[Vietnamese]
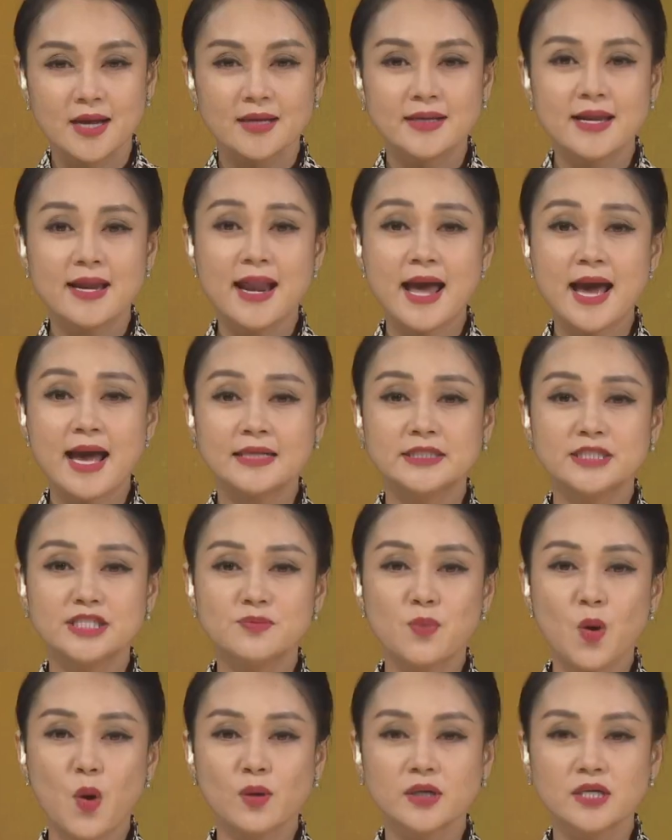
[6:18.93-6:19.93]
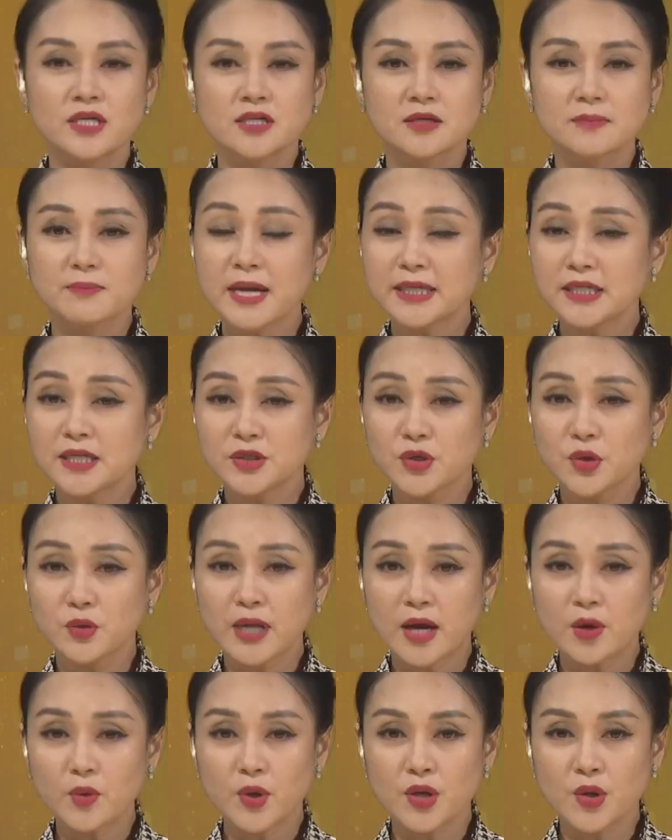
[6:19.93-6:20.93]
Đây là chi bộ được Ban Thường vụ
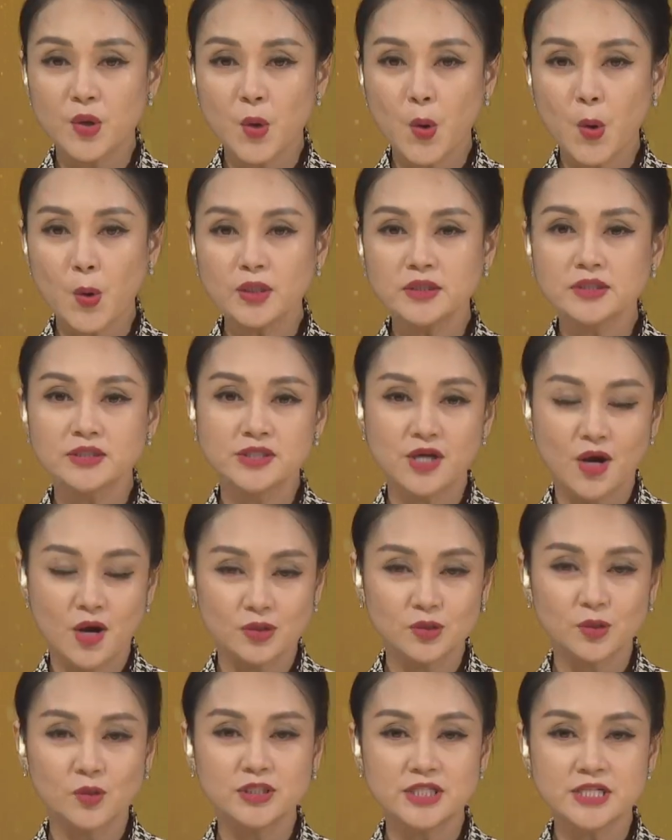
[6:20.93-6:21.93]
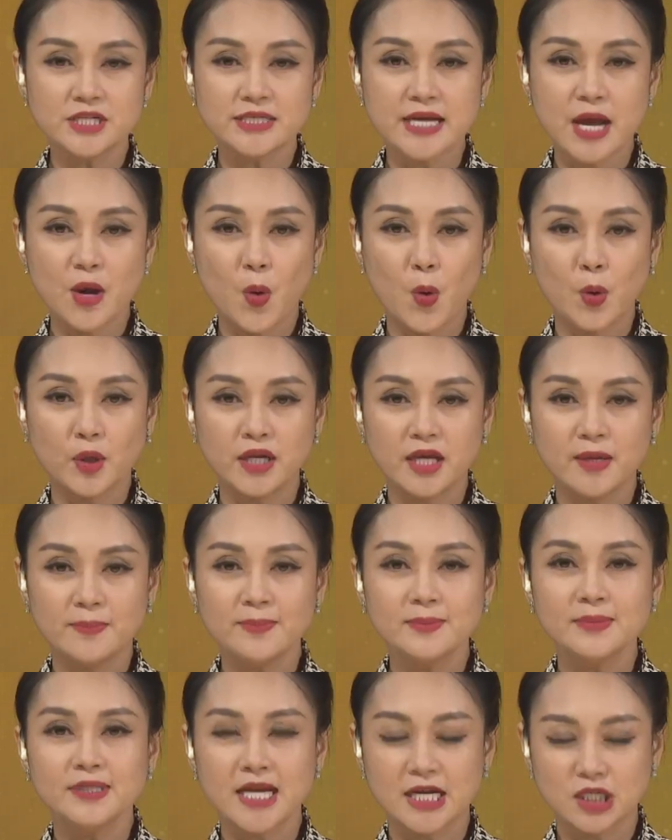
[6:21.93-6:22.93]
Đảng ủy khối chọn tổ chức đại hội điểm
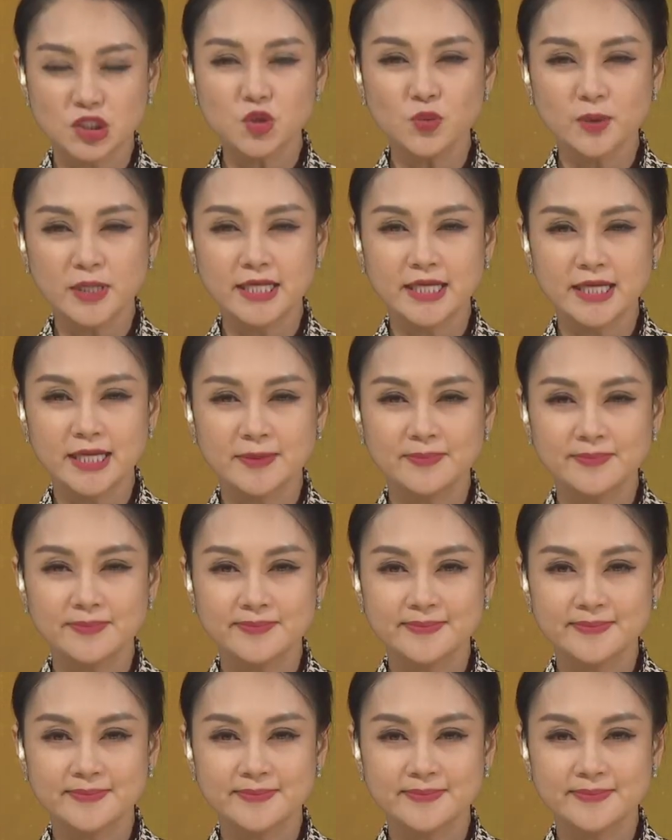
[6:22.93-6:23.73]
để rút kinh nghiệm